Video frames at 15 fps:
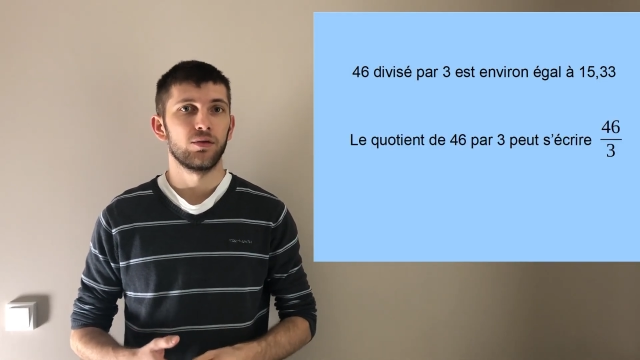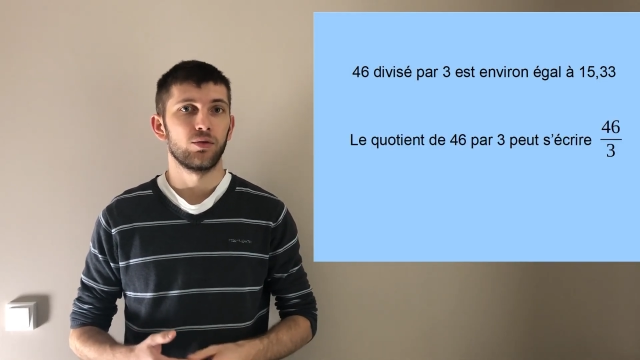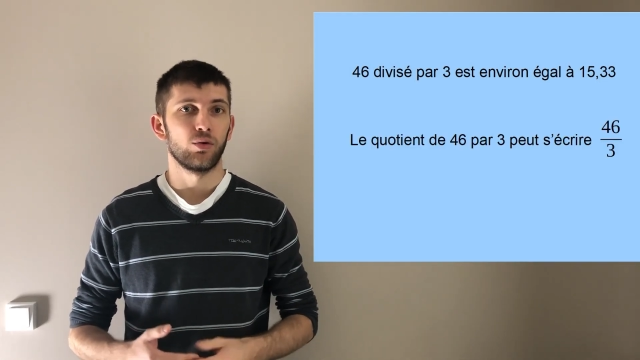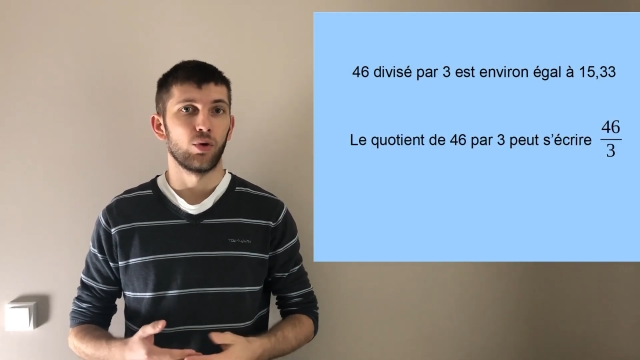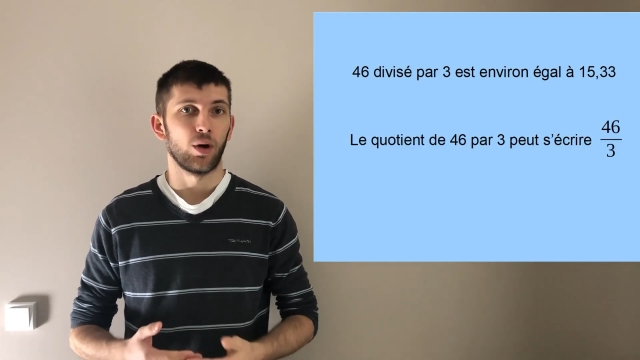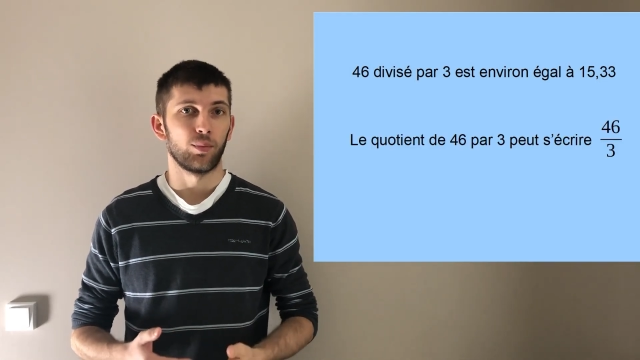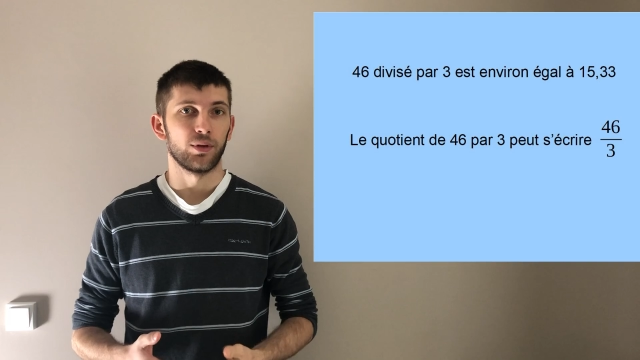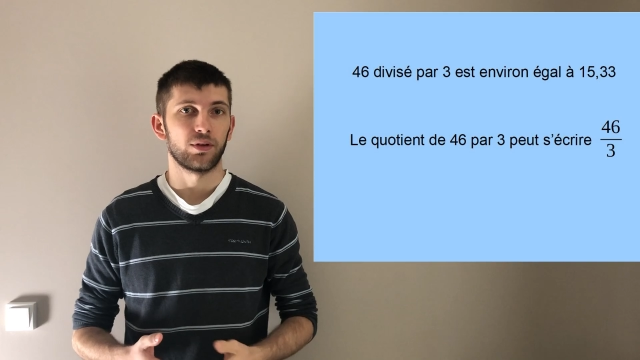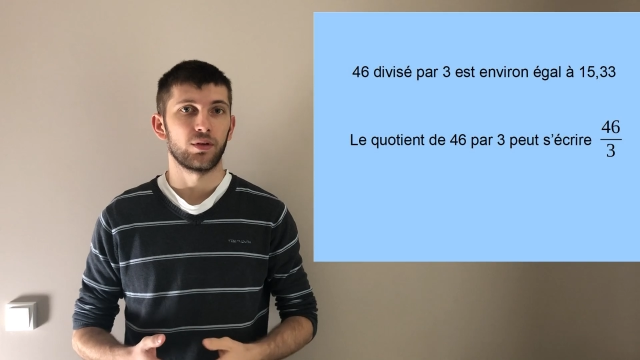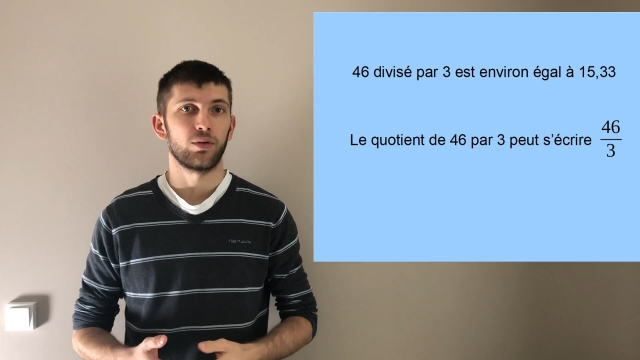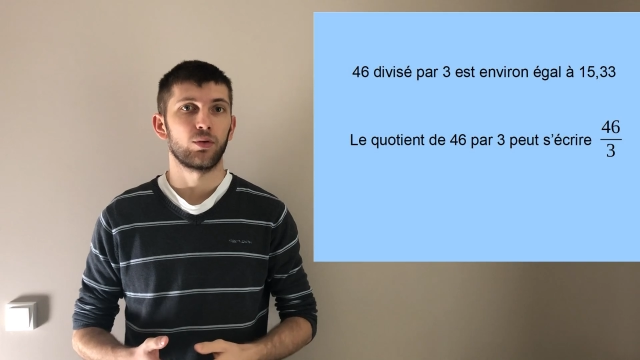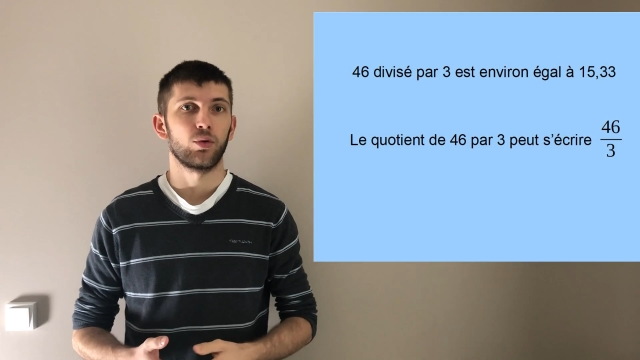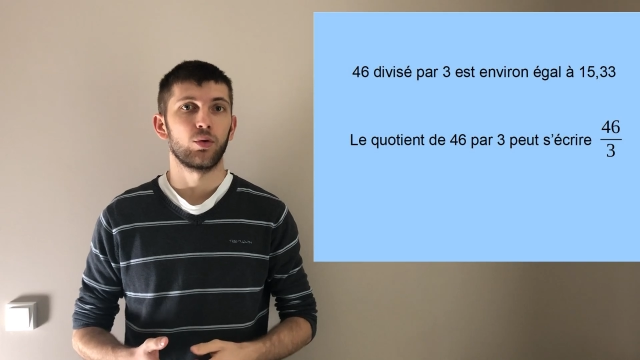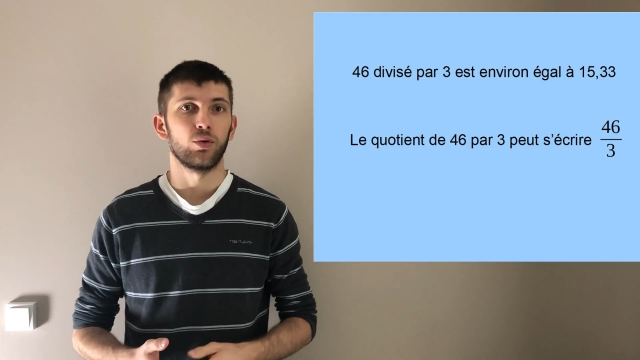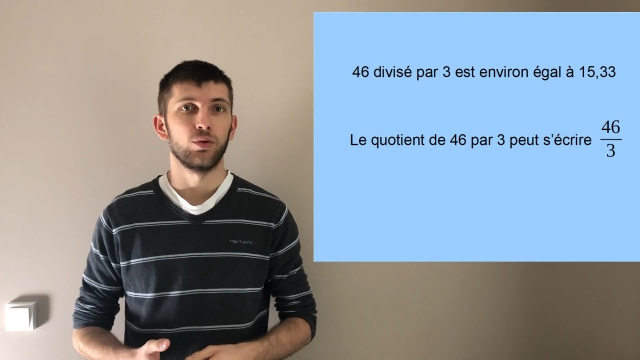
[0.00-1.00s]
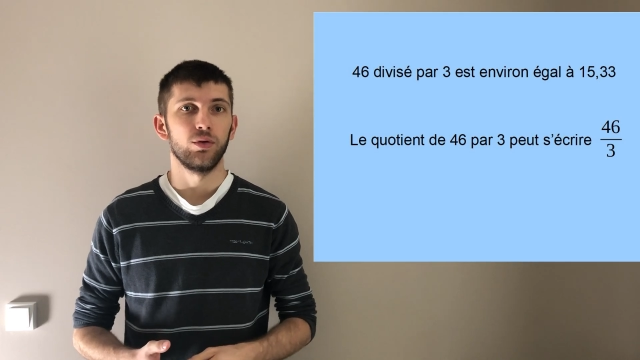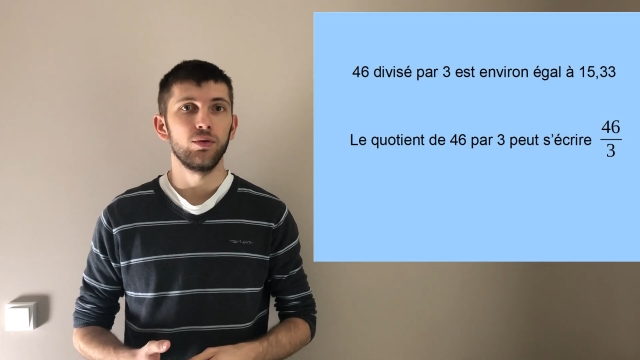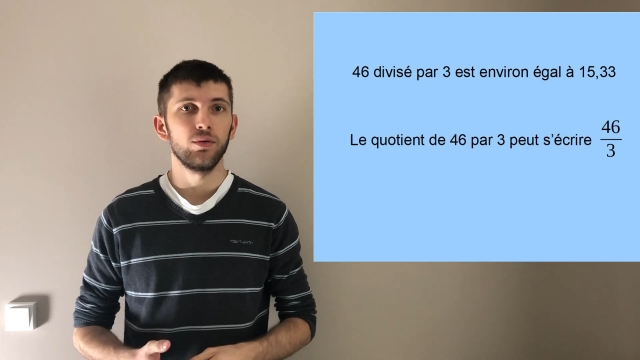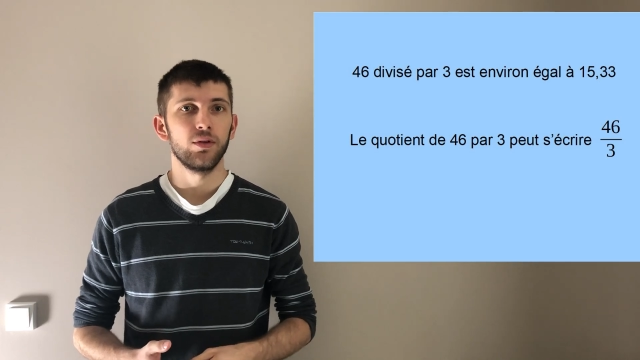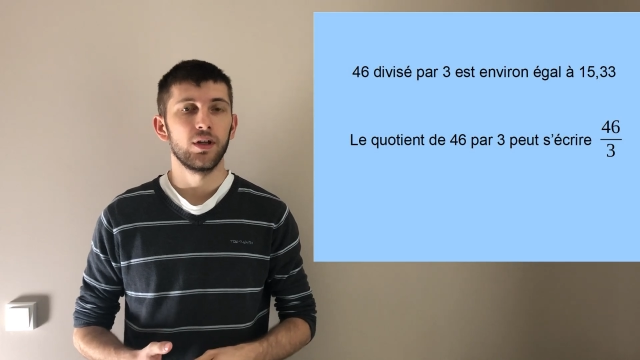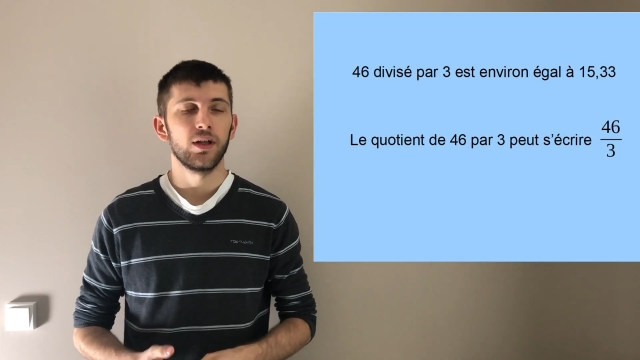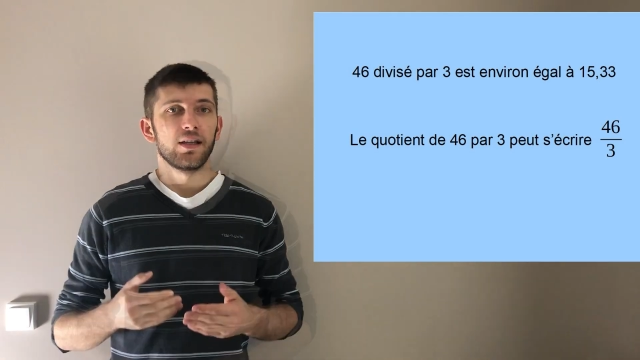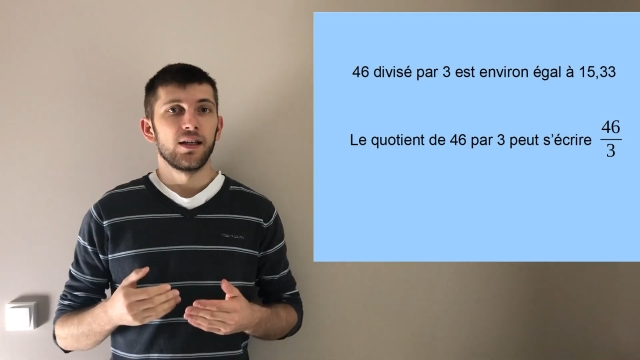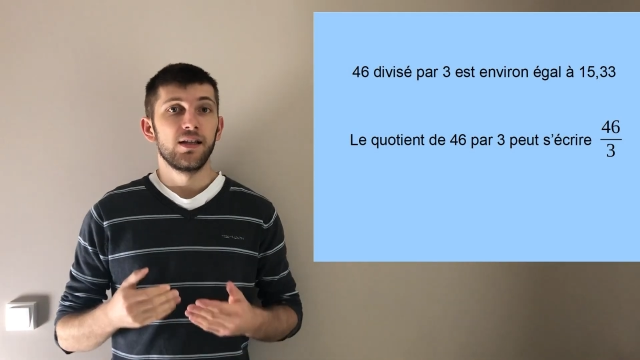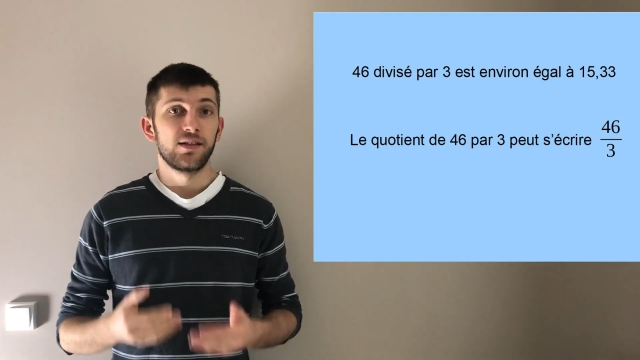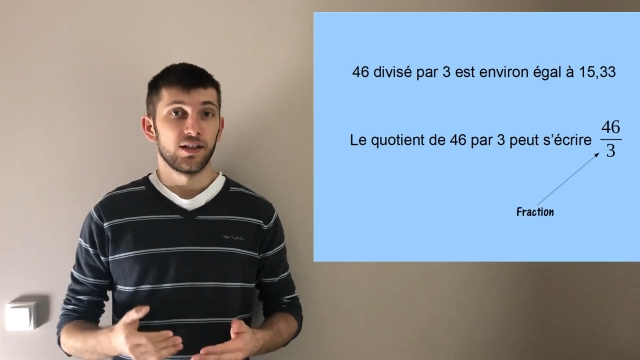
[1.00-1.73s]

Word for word: Tu l'auras peut-être reconnu, il